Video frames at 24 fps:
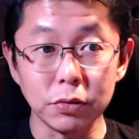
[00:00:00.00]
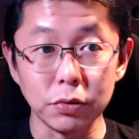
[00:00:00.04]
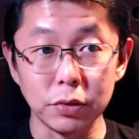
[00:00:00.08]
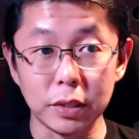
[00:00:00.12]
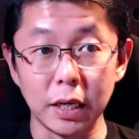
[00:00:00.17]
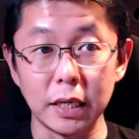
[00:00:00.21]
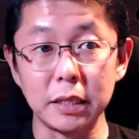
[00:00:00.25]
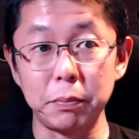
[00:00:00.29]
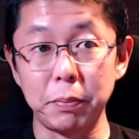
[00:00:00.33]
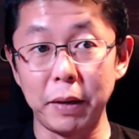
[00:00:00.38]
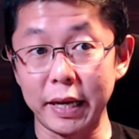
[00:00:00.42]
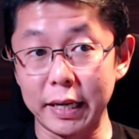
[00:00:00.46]

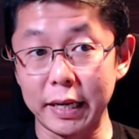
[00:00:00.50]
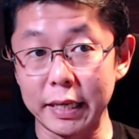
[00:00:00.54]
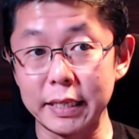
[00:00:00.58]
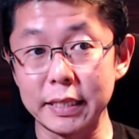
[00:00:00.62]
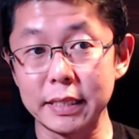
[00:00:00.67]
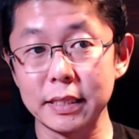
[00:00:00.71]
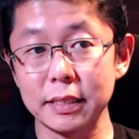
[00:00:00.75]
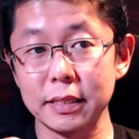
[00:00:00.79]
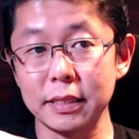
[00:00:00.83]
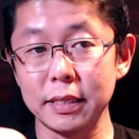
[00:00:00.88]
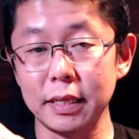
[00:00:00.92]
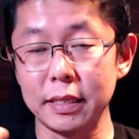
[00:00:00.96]
sudah di
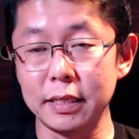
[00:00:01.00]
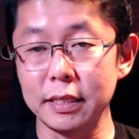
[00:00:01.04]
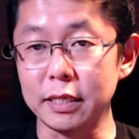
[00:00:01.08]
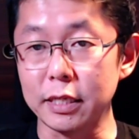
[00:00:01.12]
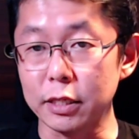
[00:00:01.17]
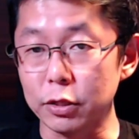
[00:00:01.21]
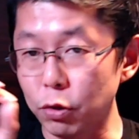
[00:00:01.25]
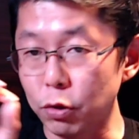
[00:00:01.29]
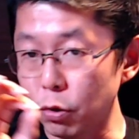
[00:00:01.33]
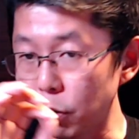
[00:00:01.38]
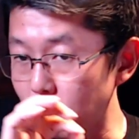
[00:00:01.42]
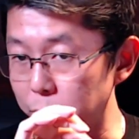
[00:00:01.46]
blacklist jadi
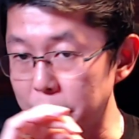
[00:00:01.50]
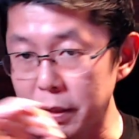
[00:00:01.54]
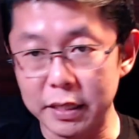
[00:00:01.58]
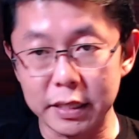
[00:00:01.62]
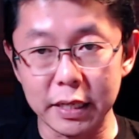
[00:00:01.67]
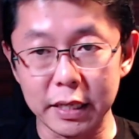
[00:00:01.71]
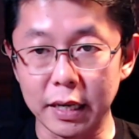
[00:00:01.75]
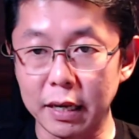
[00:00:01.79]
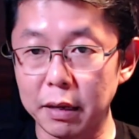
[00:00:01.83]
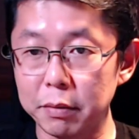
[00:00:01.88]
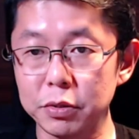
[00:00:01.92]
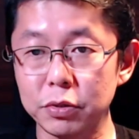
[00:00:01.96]
di
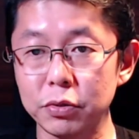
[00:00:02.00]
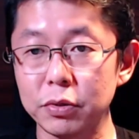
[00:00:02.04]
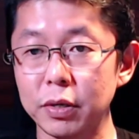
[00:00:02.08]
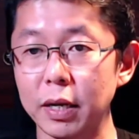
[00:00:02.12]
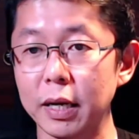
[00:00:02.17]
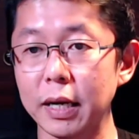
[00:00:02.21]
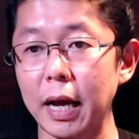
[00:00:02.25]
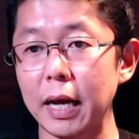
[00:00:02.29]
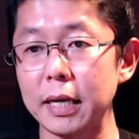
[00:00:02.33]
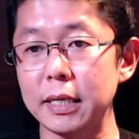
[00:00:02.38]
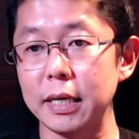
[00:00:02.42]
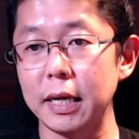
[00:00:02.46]
Tokopedia kami sudah
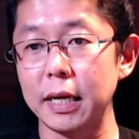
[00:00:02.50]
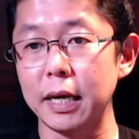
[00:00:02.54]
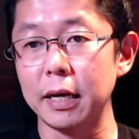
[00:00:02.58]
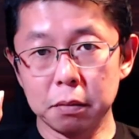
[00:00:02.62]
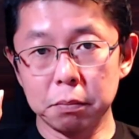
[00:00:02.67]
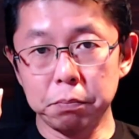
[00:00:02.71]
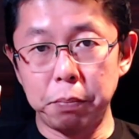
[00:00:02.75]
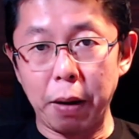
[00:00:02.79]
nggak ada